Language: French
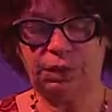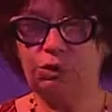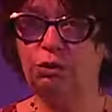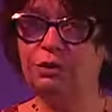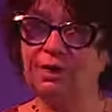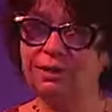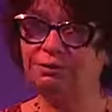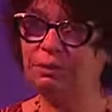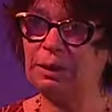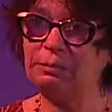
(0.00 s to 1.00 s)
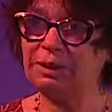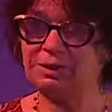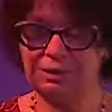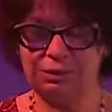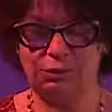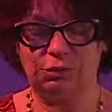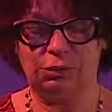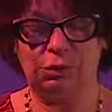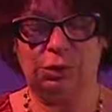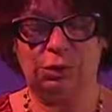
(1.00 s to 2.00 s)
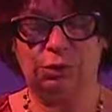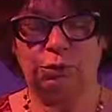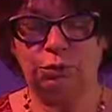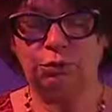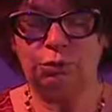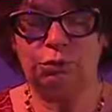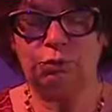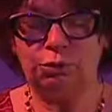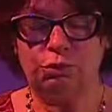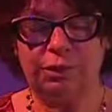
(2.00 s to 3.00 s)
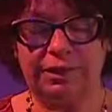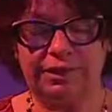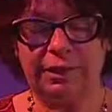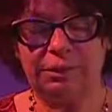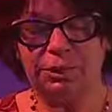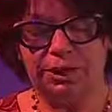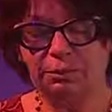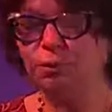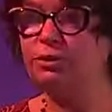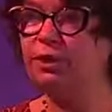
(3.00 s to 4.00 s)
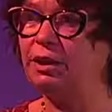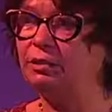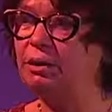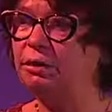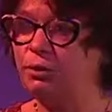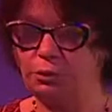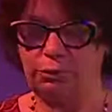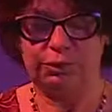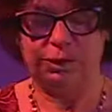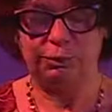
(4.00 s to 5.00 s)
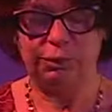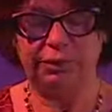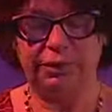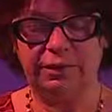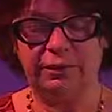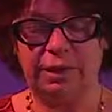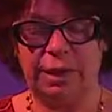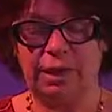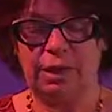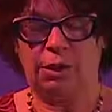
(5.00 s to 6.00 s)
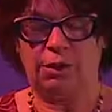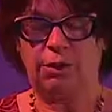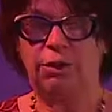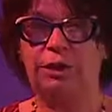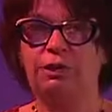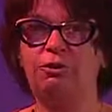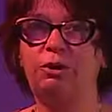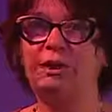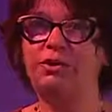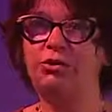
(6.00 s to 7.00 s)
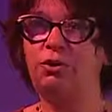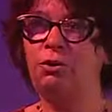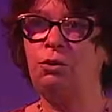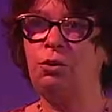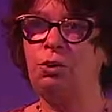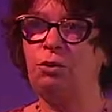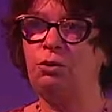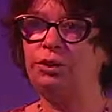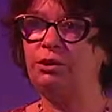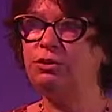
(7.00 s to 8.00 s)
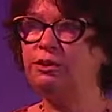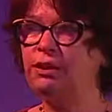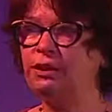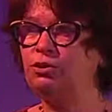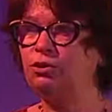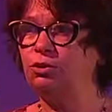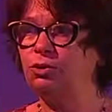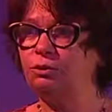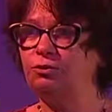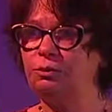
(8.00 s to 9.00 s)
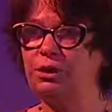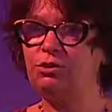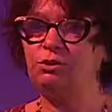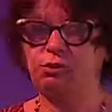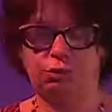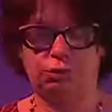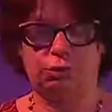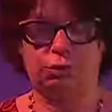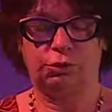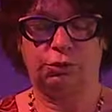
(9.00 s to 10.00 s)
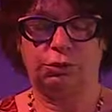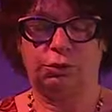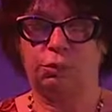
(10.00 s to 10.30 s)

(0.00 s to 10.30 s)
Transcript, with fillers: Donc ça, ça ne fait pas partie de, de, nos critères, mais bon, c'est quand même euh, aussi important. Euh, les formations, euh, dans notre sélection, les formations sont,